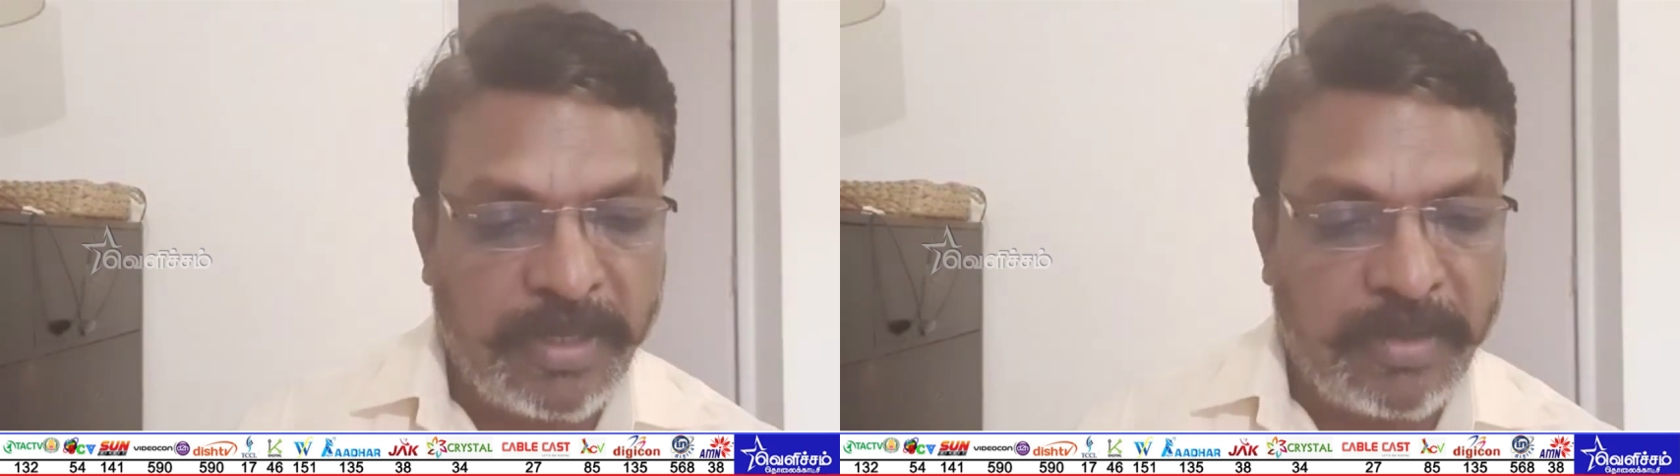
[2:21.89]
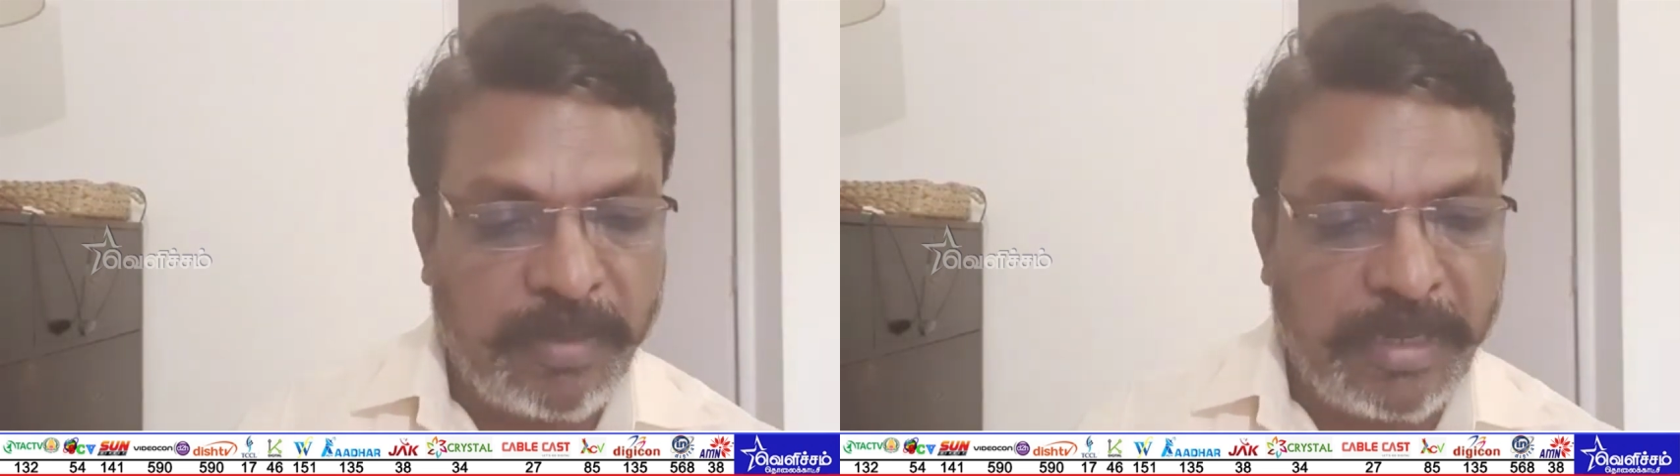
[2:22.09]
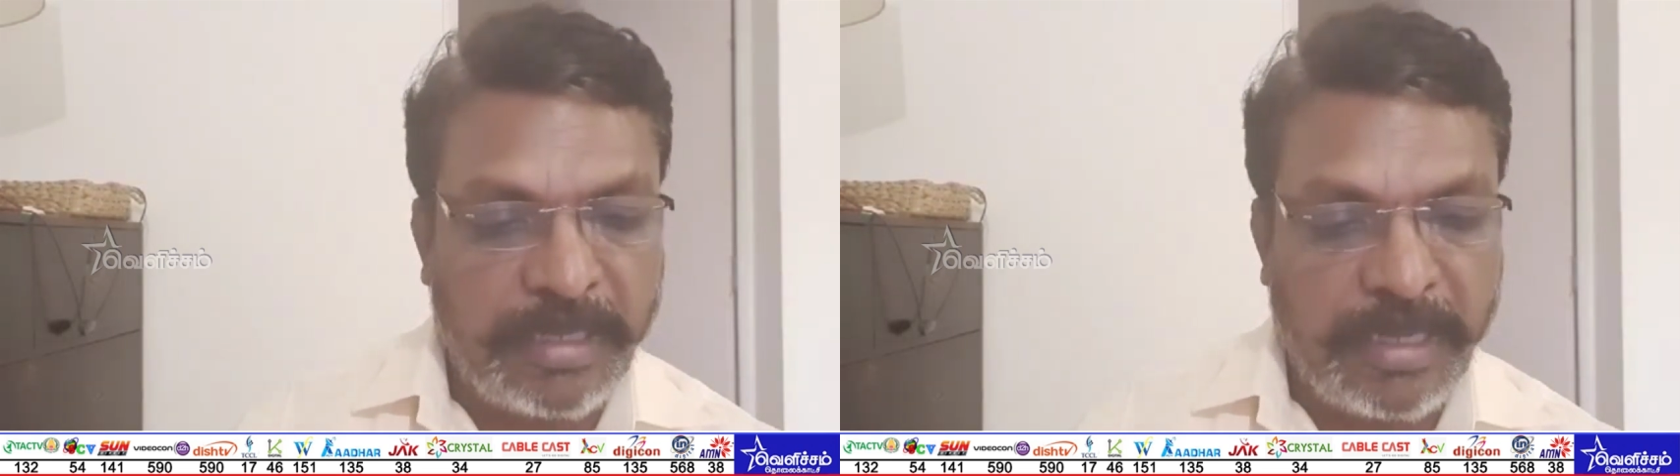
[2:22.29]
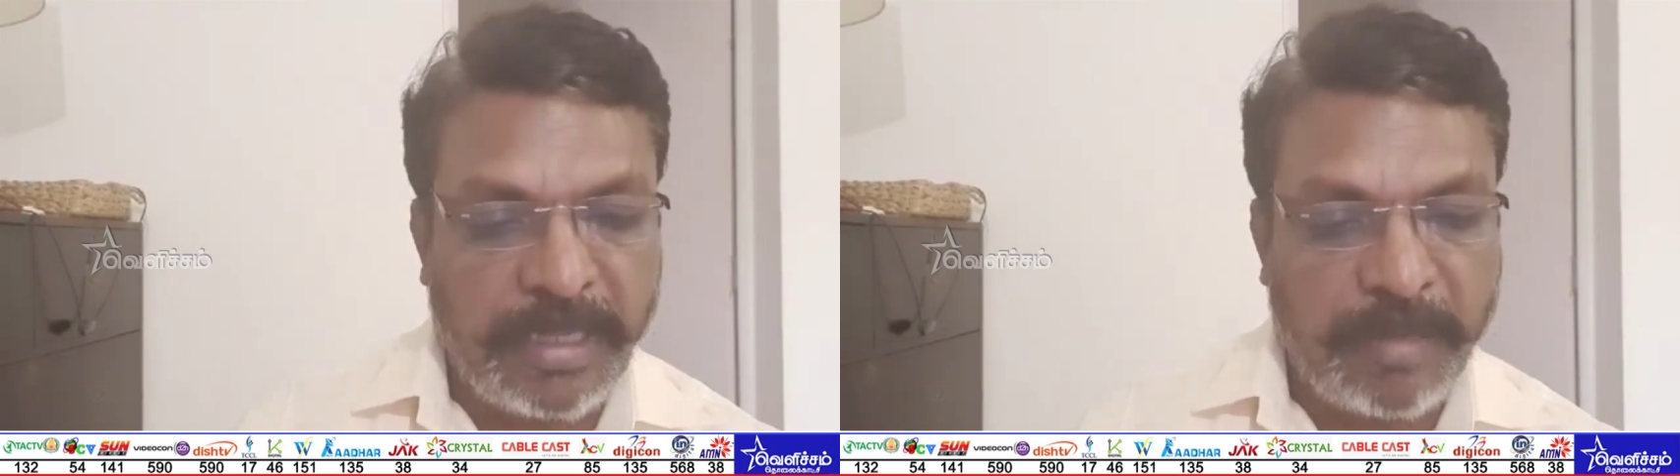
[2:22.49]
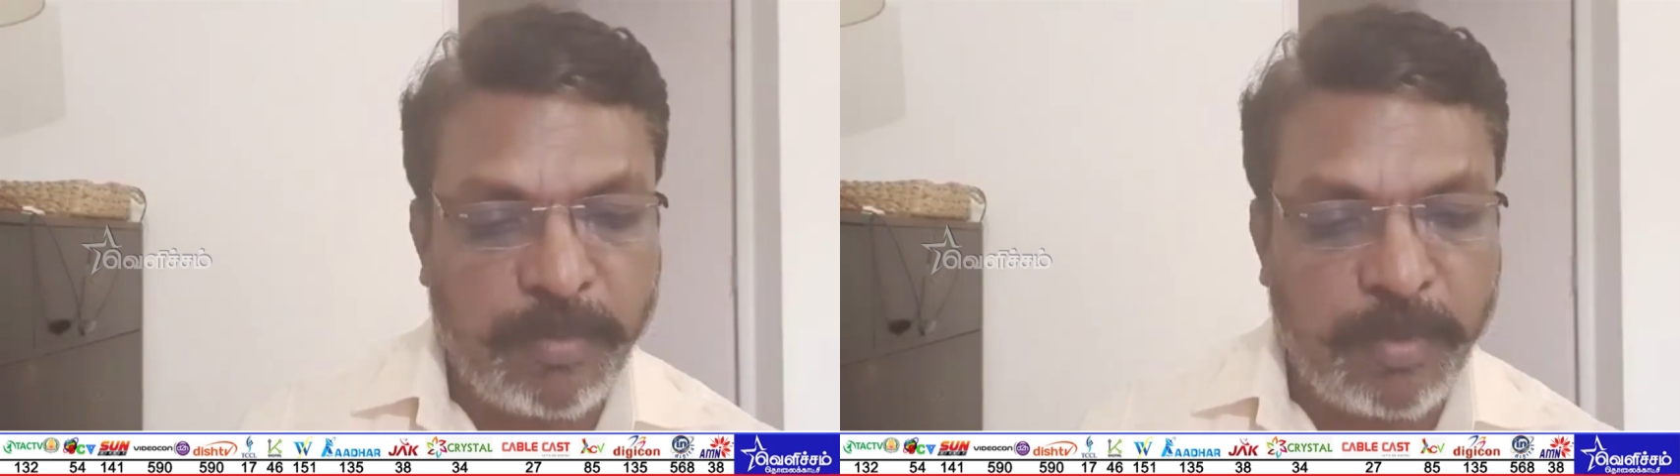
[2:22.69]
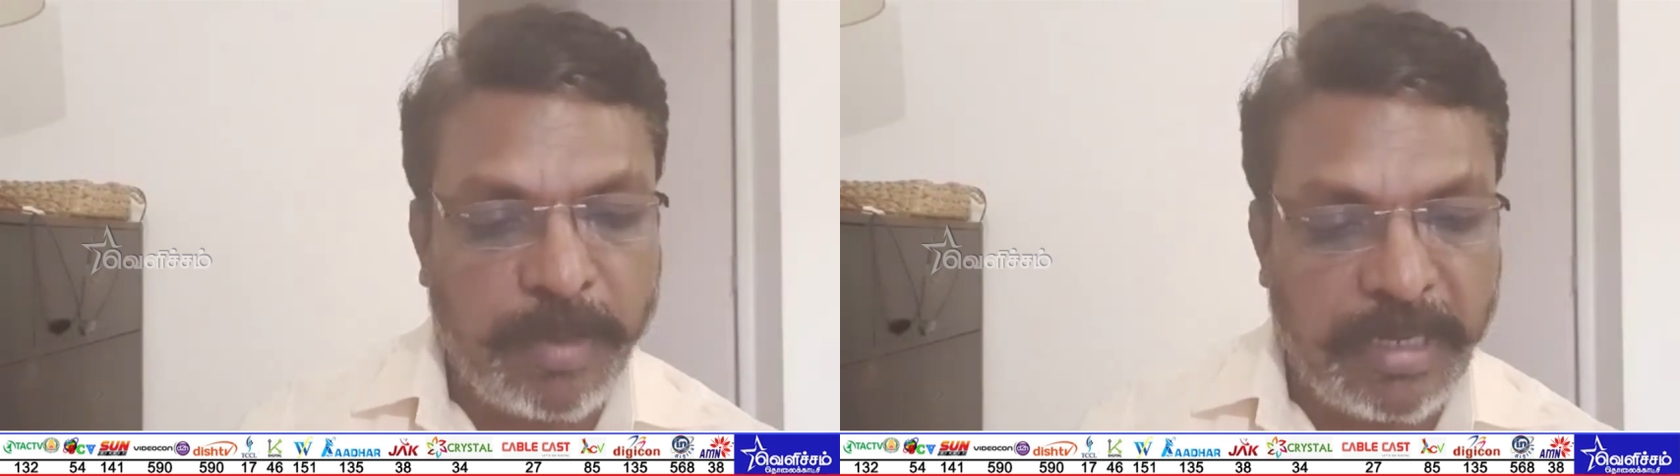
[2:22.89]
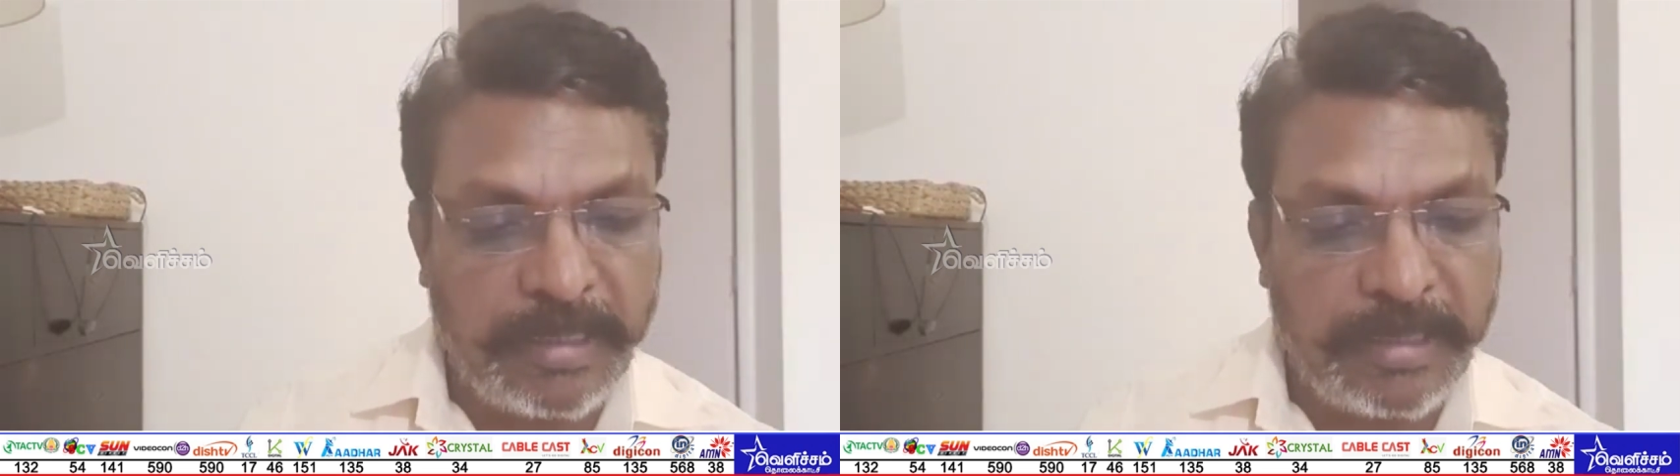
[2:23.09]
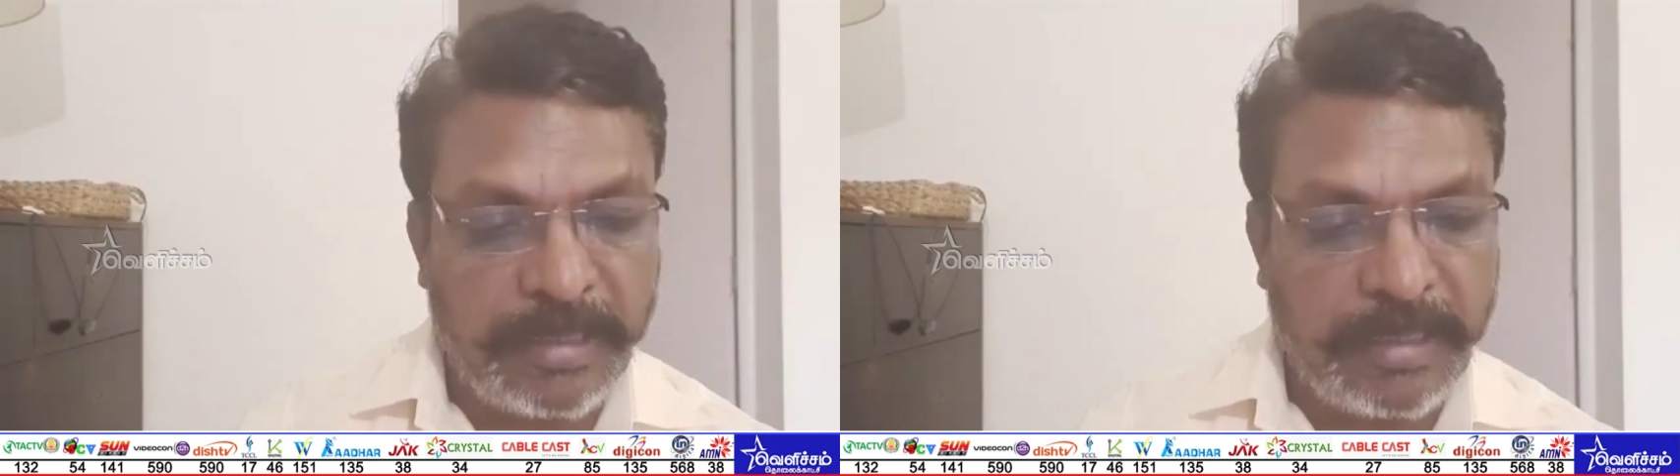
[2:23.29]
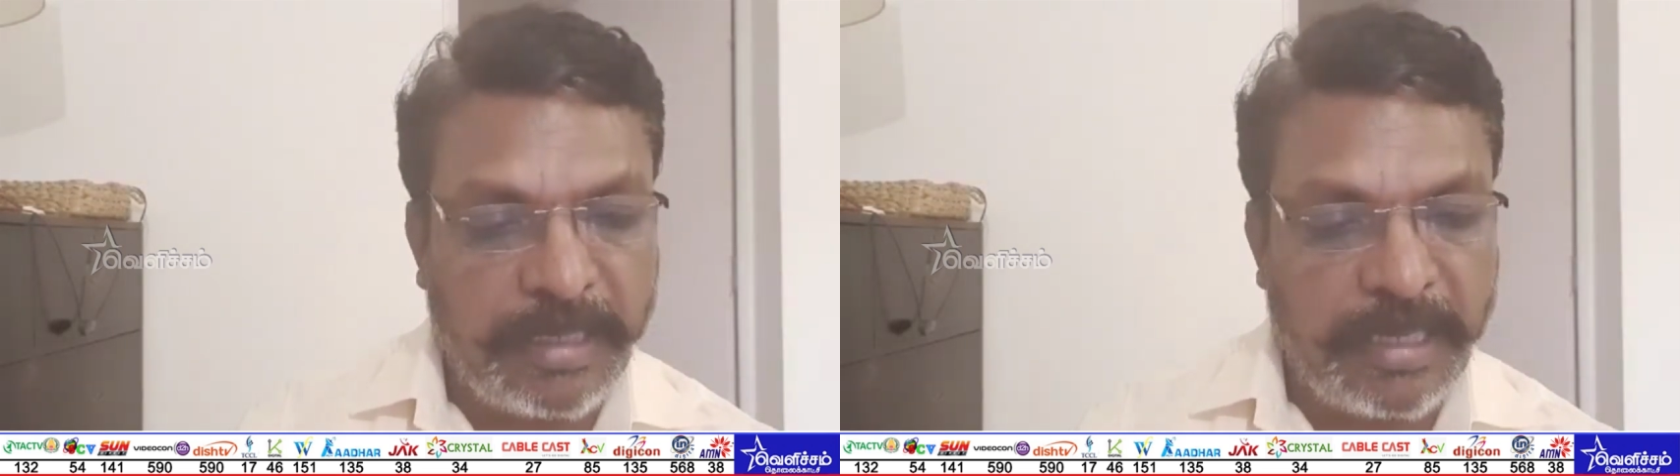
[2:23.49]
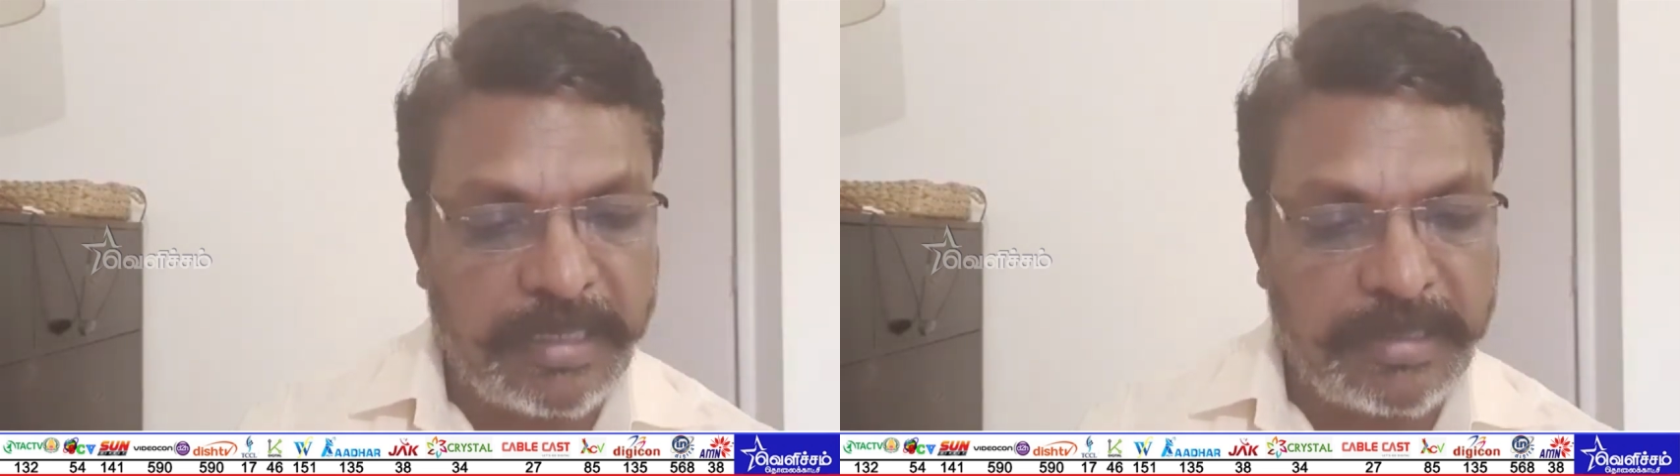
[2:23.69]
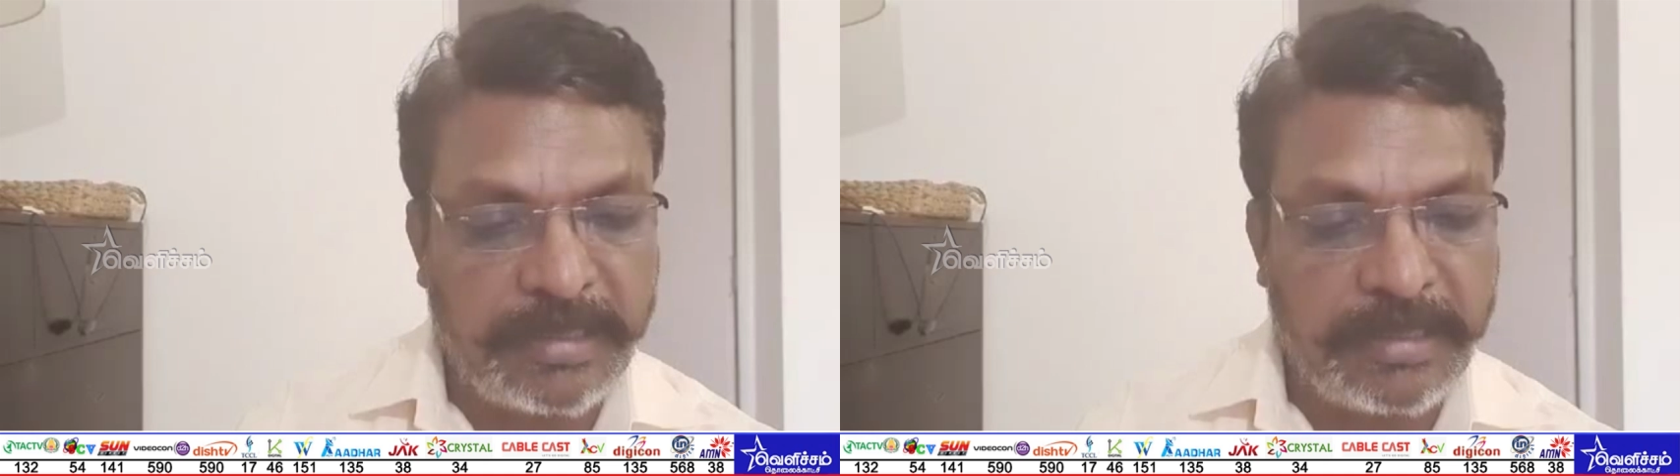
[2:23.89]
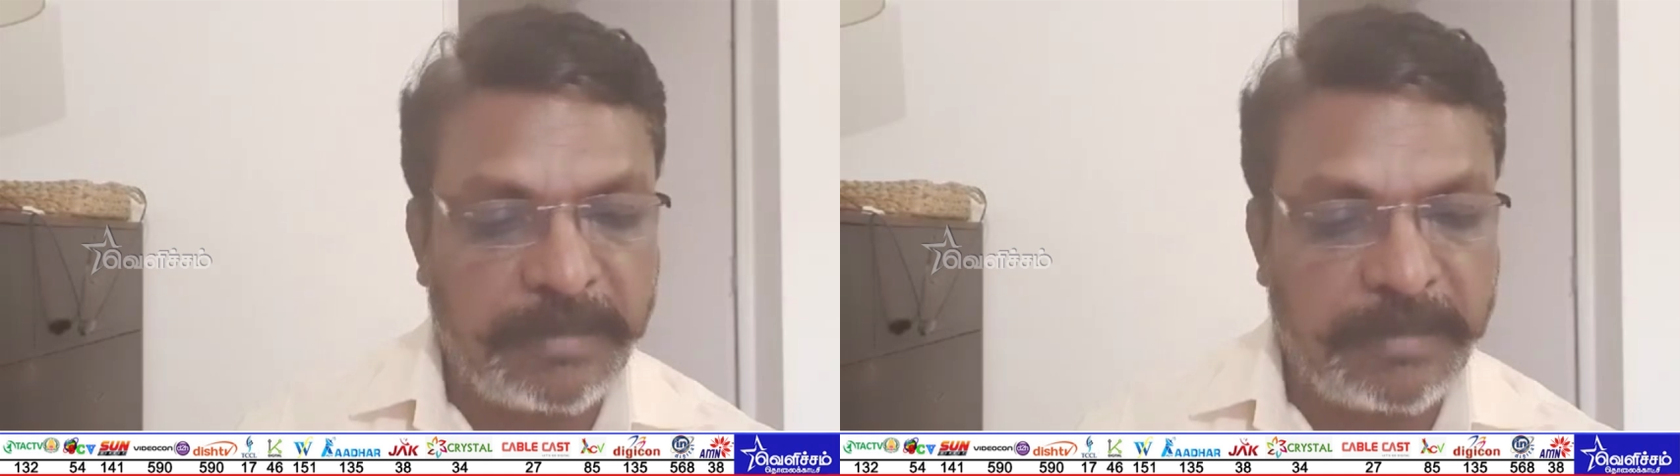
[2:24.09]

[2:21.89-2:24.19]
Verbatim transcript: வழக்கறிஞர் பூபாலன் எழிலரசு